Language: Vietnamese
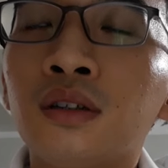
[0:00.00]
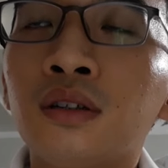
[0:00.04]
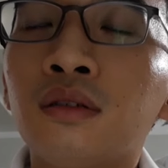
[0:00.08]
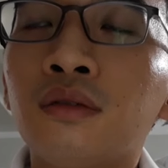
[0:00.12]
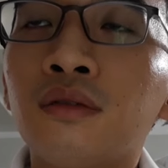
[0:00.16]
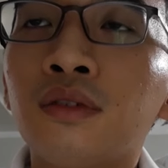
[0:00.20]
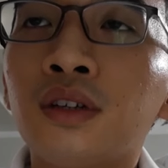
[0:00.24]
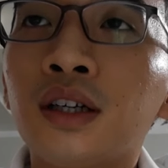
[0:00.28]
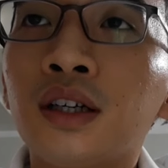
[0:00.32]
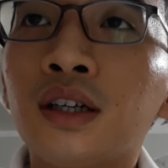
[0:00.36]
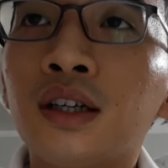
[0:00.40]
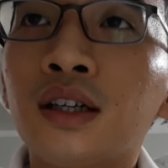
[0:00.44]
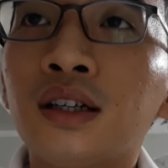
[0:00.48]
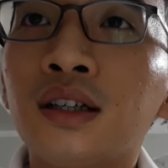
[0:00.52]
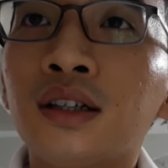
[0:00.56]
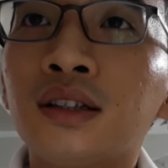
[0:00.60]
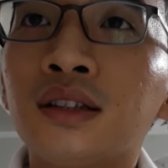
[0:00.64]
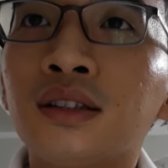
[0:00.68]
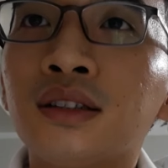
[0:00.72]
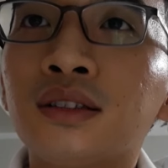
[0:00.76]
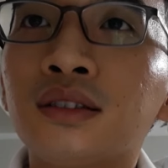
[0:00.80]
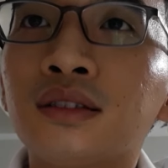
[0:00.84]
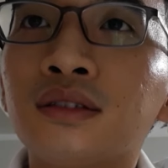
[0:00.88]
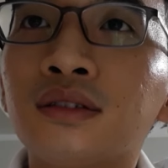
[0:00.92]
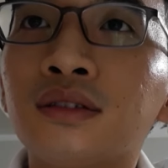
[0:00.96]
Và
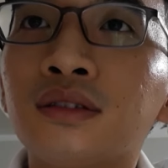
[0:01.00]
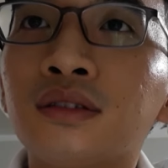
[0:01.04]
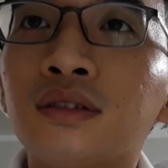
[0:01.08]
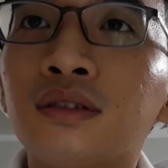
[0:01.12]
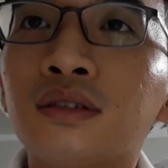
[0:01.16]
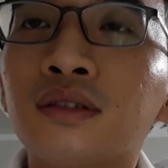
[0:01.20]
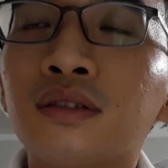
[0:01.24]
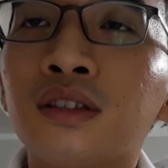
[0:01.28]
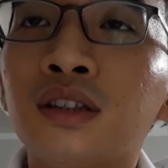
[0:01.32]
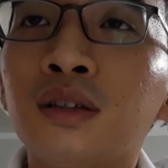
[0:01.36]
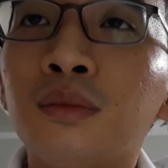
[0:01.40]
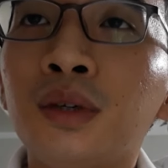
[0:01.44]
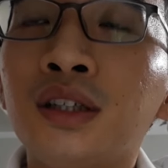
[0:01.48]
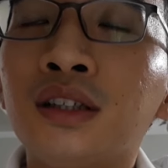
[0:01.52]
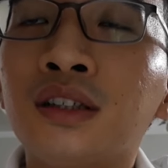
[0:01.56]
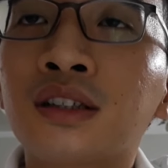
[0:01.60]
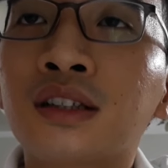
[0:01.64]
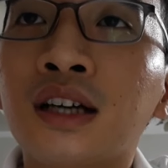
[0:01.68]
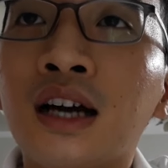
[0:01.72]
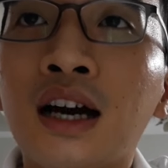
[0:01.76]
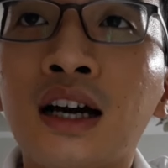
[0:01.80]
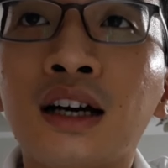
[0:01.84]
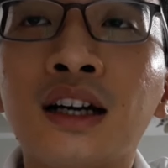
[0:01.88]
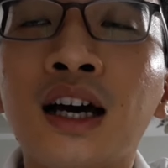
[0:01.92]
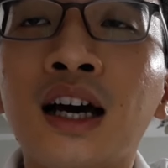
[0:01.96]
thì mình
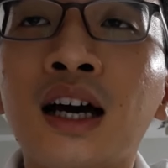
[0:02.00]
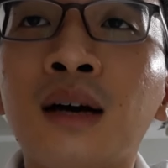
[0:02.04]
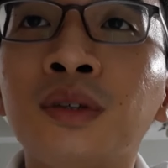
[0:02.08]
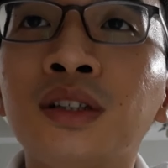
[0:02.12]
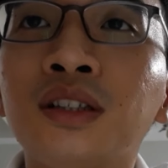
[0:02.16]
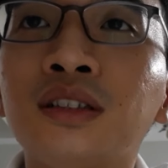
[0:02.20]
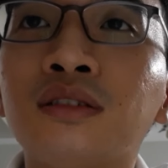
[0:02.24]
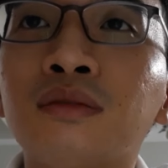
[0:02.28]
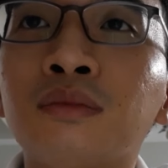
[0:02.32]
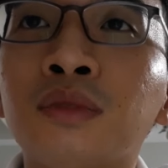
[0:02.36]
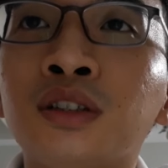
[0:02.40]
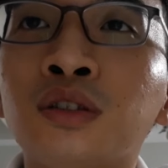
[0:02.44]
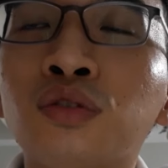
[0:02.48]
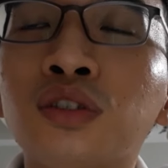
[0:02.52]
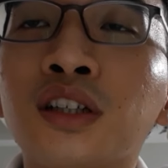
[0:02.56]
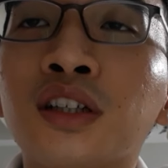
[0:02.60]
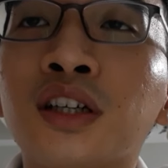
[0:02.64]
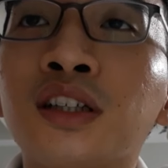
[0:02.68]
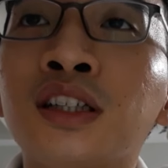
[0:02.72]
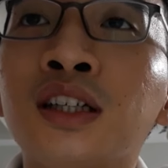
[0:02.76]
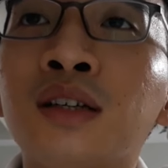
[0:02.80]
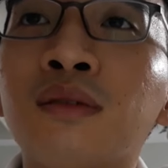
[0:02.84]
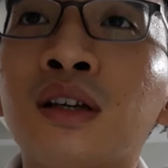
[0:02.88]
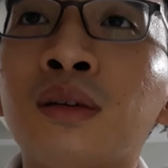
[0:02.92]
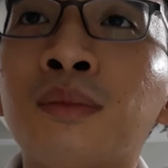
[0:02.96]
càng làm ấy, mình rút ra
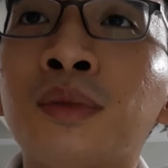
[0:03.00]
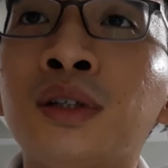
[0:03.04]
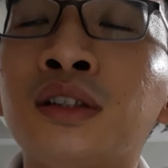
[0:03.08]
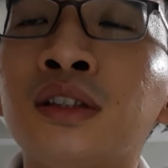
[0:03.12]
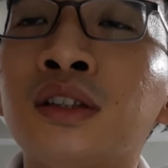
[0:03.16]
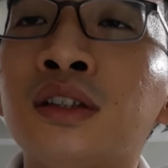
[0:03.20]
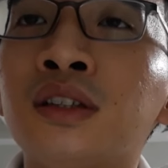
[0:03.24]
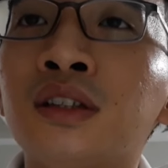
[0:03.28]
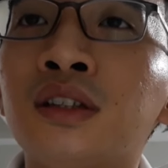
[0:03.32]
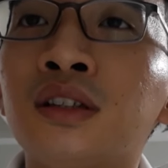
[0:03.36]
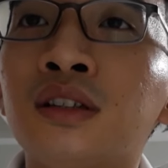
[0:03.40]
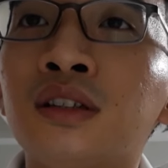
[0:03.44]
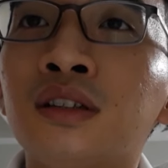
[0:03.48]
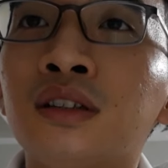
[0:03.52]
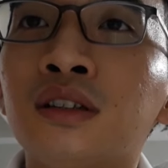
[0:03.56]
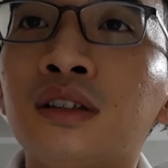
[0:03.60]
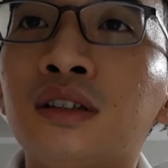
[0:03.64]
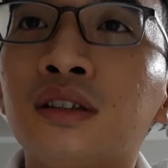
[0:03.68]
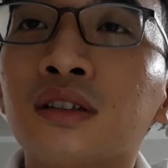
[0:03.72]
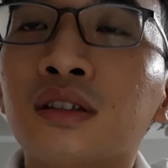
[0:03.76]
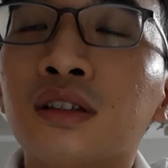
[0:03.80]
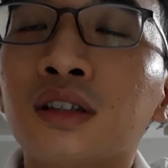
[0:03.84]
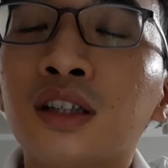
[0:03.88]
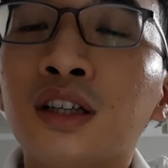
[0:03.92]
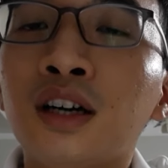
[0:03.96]
kinh nghiệm là mình
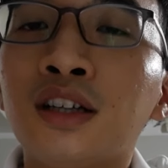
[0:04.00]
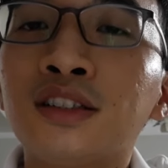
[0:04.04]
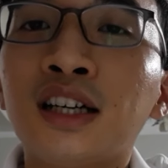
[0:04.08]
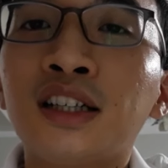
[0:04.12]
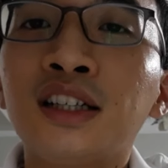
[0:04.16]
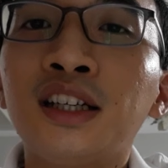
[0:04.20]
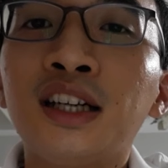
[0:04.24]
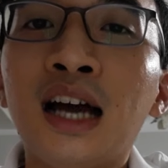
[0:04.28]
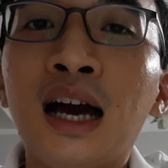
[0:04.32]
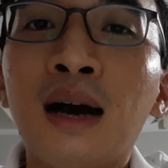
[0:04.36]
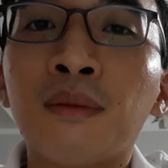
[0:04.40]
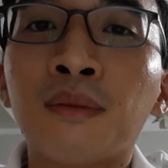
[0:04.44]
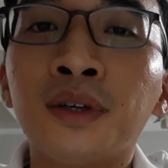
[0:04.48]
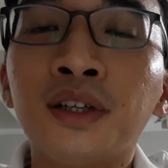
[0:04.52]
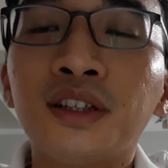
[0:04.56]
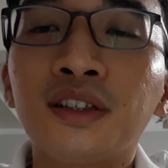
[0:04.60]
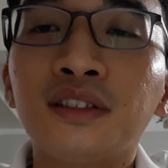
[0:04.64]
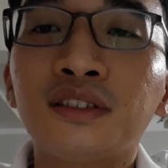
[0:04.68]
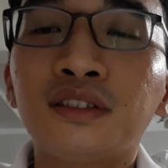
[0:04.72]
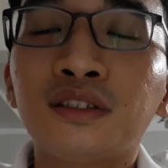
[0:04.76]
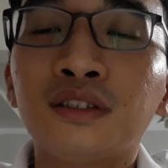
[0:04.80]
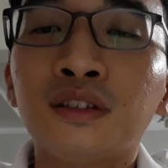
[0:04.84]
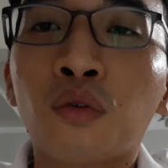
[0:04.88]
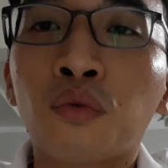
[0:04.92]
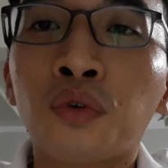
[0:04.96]
cái thời gian đi làm ấy
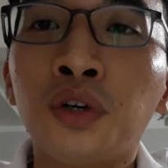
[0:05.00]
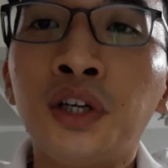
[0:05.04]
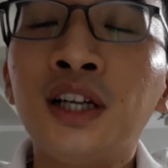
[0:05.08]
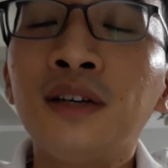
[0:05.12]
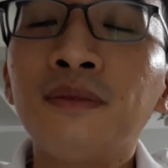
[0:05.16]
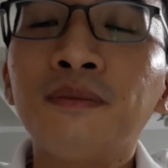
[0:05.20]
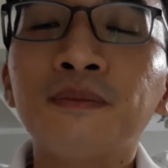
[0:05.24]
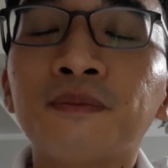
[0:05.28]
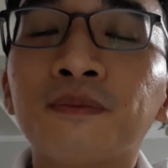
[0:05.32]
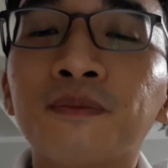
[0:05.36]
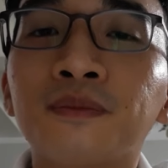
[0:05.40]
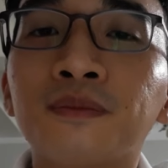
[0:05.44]
nó quý lắm.